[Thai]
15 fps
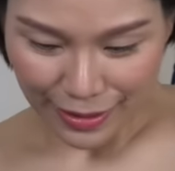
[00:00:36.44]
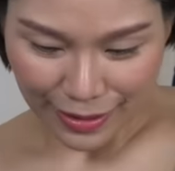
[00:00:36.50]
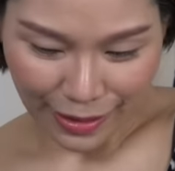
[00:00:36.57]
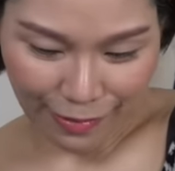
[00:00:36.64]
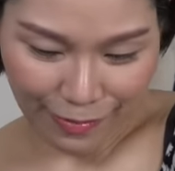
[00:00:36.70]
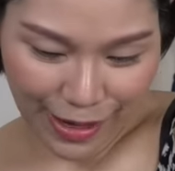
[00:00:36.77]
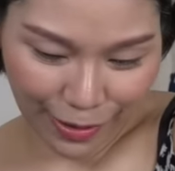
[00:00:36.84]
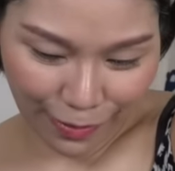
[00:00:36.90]

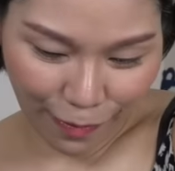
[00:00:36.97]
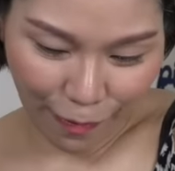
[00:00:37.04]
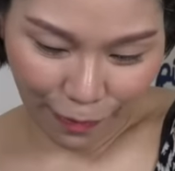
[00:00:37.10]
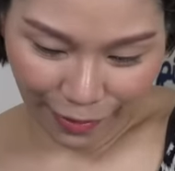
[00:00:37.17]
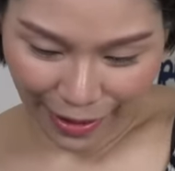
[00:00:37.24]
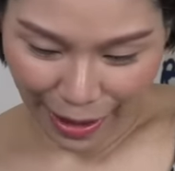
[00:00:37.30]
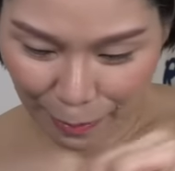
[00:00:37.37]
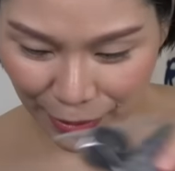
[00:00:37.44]
เขาเรียกรอง
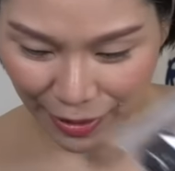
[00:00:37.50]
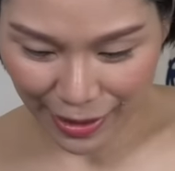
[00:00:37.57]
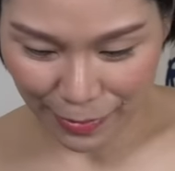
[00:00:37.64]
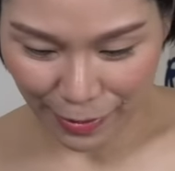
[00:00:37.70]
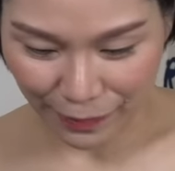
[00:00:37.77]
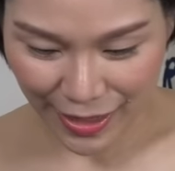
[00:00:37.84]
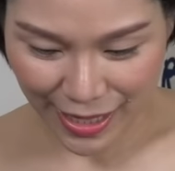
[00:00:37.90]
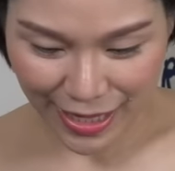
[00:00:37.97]
รับอะไร
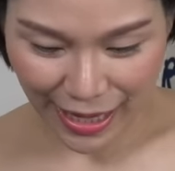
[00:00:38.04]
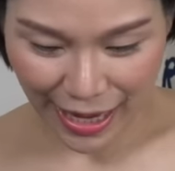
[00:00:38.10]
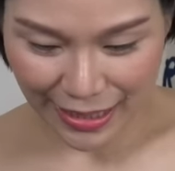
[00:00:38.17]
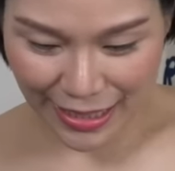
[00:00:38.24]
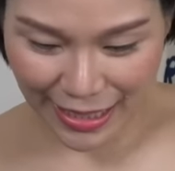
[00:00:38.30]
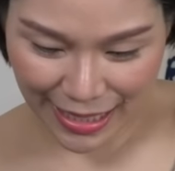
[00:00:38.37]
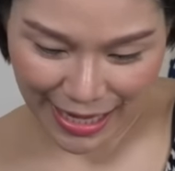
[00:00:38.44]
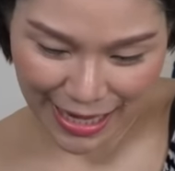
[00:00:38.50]
แบบนี้นะคะ
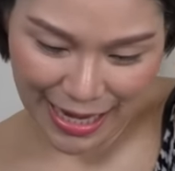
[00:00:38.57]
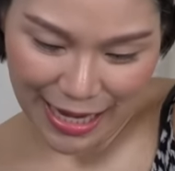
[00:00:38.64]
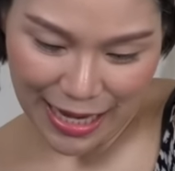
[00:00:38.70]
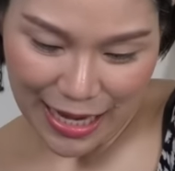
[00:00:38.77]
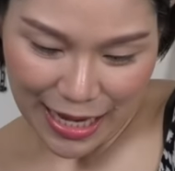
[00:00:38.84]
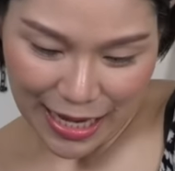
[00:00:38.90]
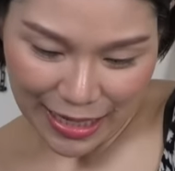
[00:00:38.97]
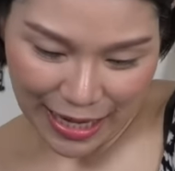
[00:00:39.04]
ทีนี้
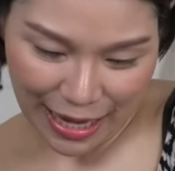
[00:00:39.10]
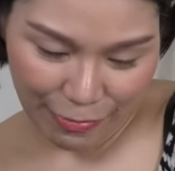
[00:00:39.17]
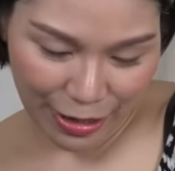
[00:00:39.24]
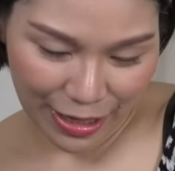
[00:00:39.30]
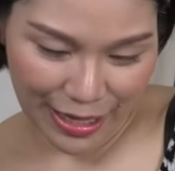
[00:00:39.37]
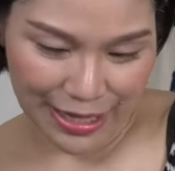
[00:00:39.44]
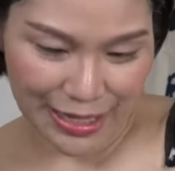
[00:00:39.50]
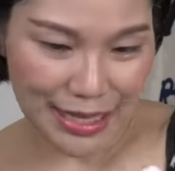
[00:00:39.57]
ในวั
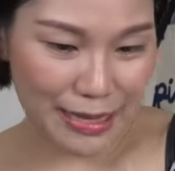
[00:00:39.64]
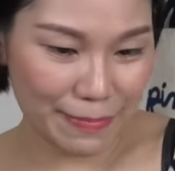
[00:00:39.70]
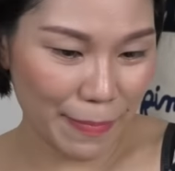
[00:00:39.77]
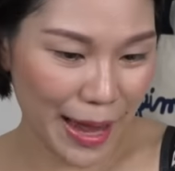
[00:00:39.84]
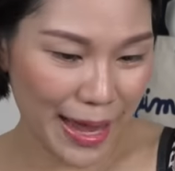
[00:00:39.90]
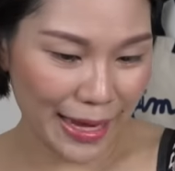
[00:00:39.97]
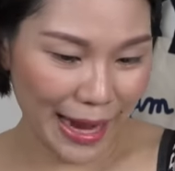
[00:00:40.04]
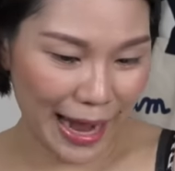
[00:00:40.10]
นนั้นที่
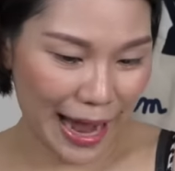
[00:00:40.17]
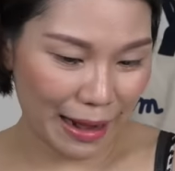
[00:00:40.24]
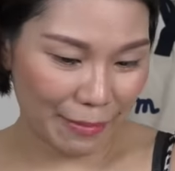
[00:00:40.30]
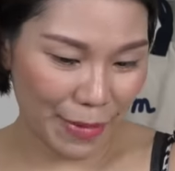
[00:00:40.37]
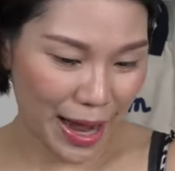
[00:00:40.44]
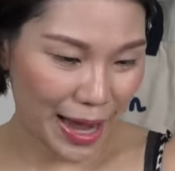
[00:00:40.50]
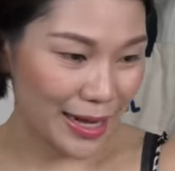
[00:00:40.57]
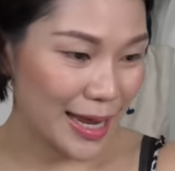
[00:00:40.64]
ไปงาน
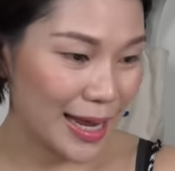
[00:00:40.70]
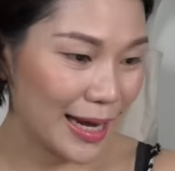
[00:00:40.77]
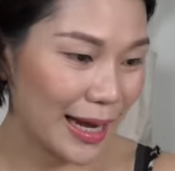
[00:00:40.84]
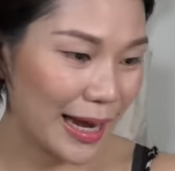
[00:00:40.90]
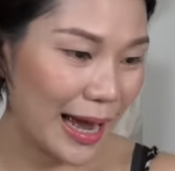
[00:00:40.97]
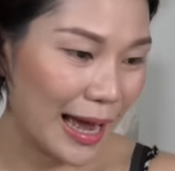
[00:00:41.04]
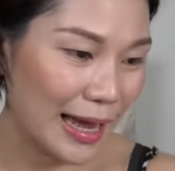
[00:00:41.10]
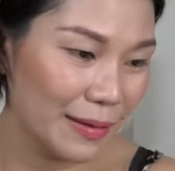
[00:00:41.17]
มาเนี่ย
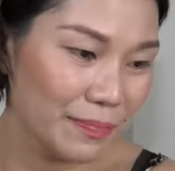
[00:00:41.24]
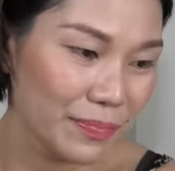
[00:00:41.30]
นะคะ